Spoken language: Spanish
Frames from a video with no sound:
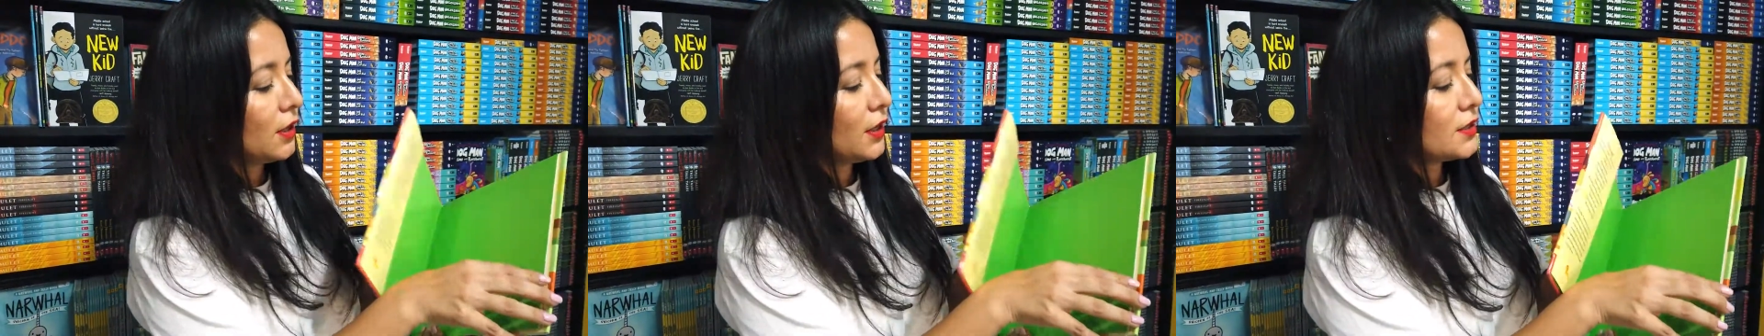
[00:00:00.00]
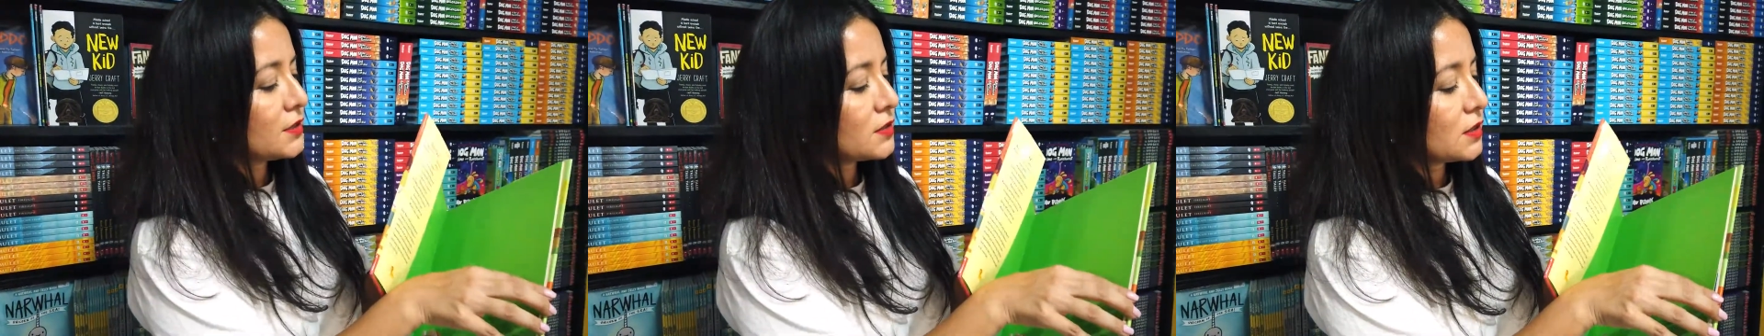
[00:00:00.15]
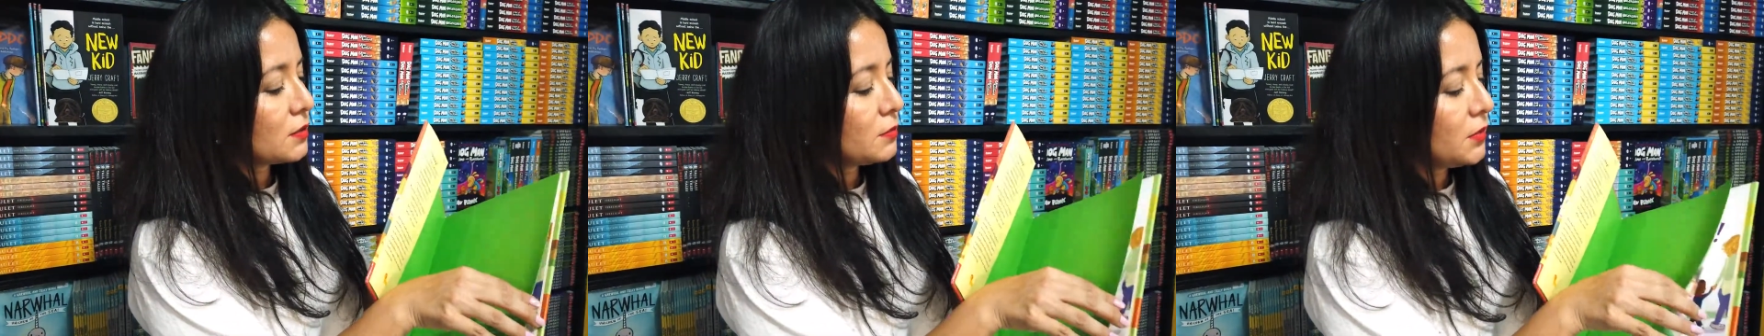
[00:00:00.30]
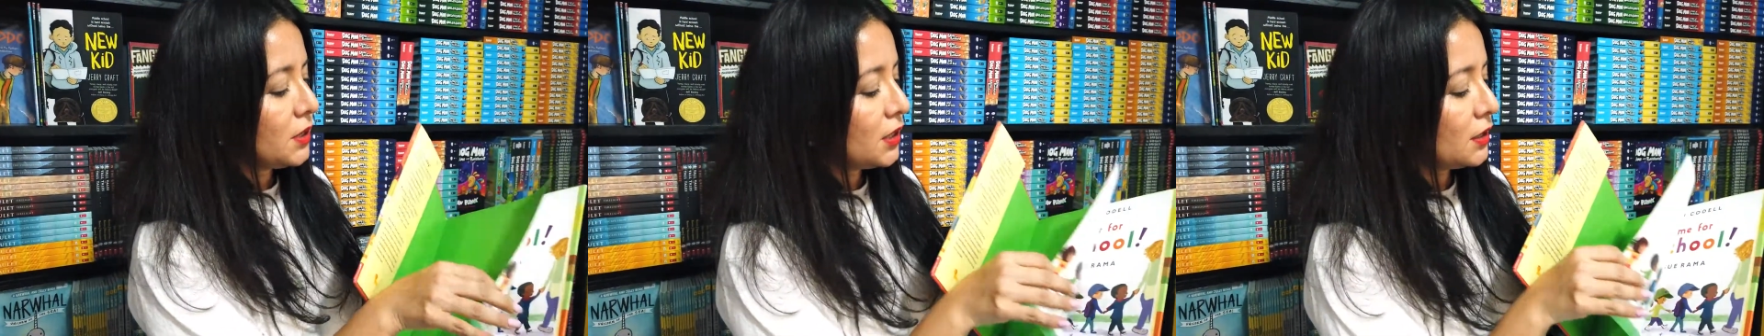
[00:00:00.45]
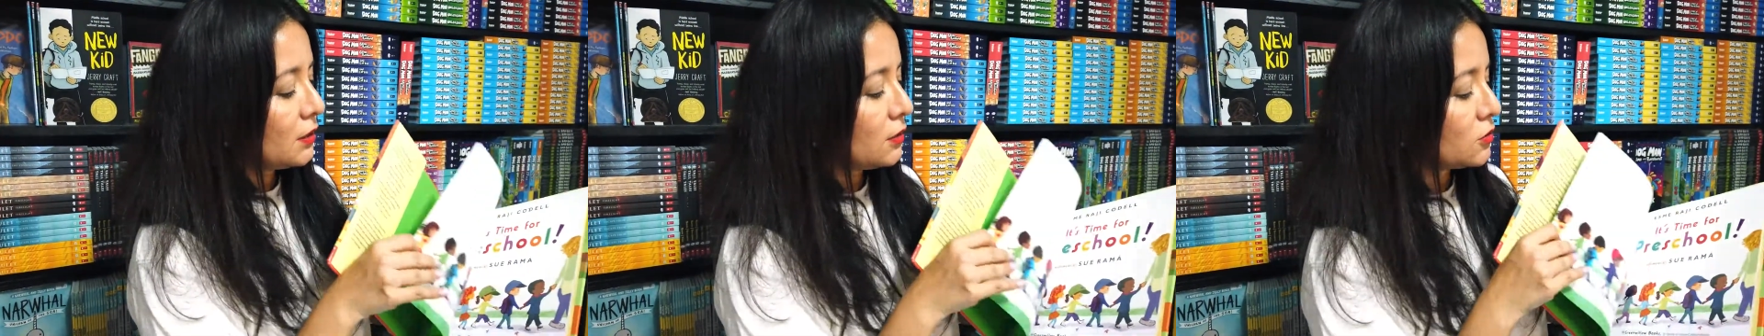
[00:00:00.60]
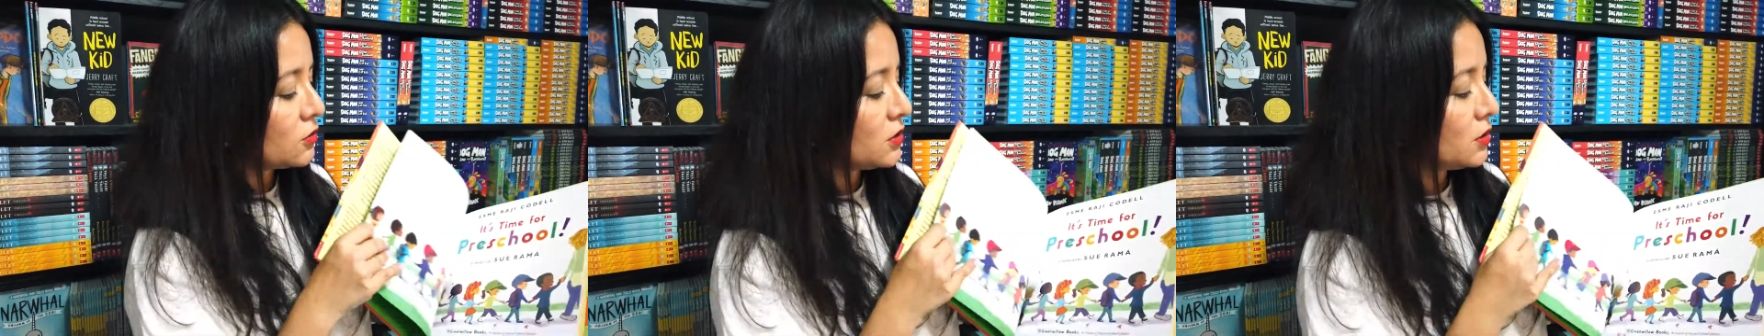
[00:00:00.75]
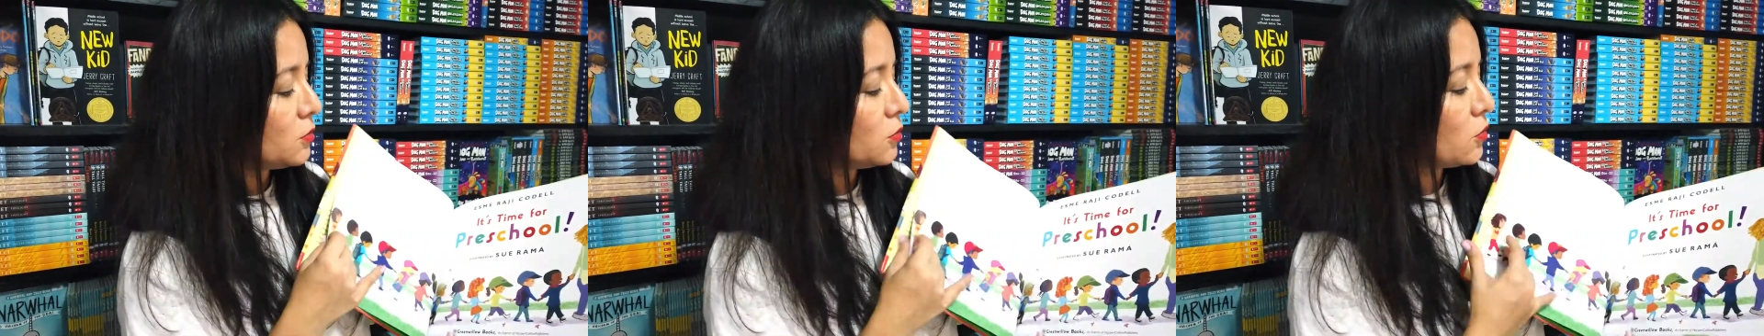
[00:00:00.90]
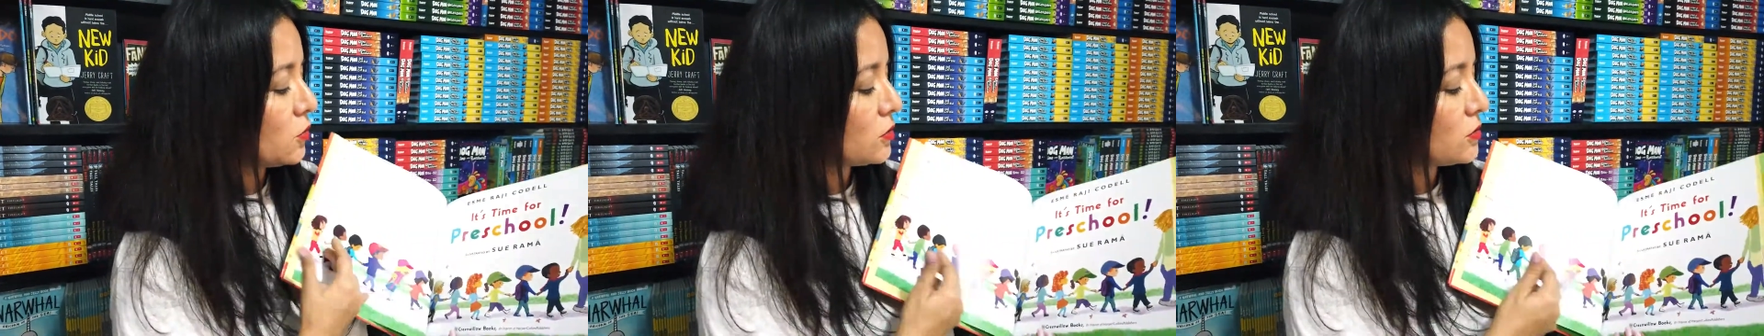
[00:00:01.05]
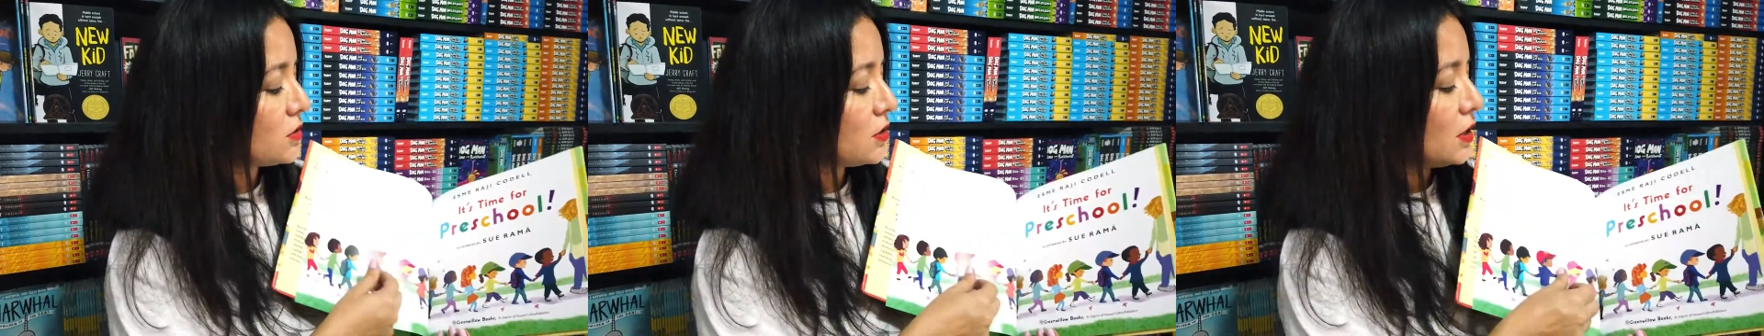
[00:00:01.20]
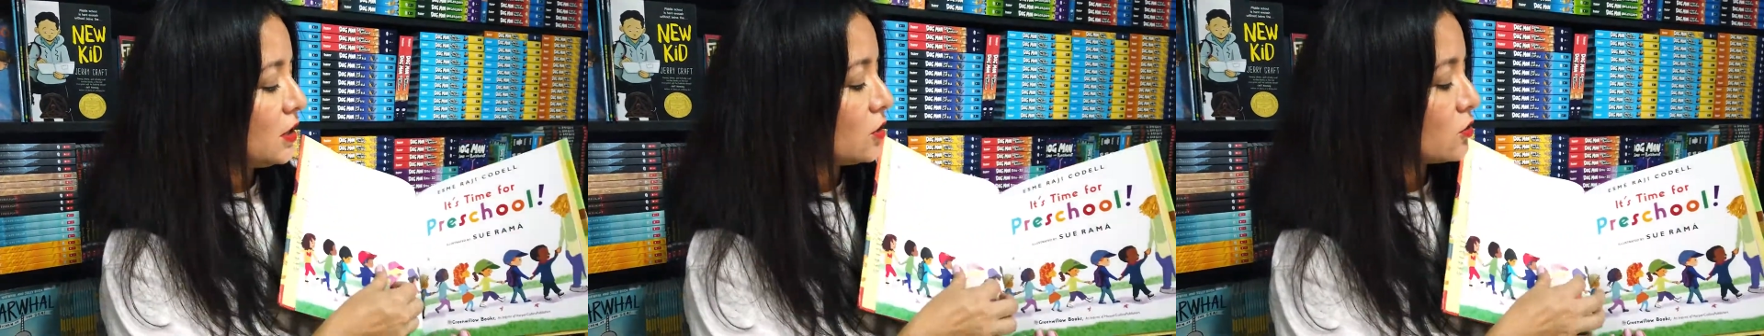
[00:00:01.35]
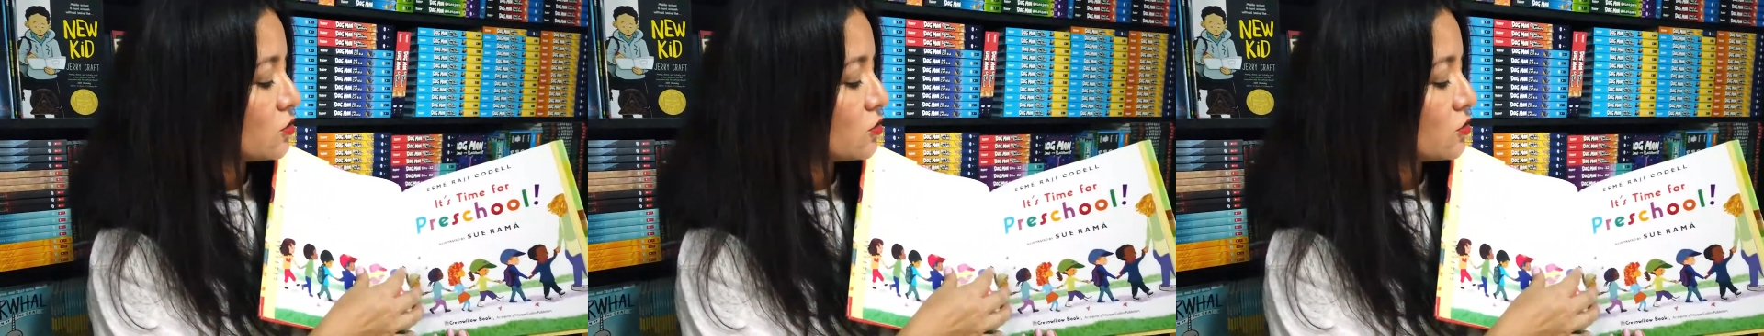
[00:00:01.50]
es que miren los dibujos y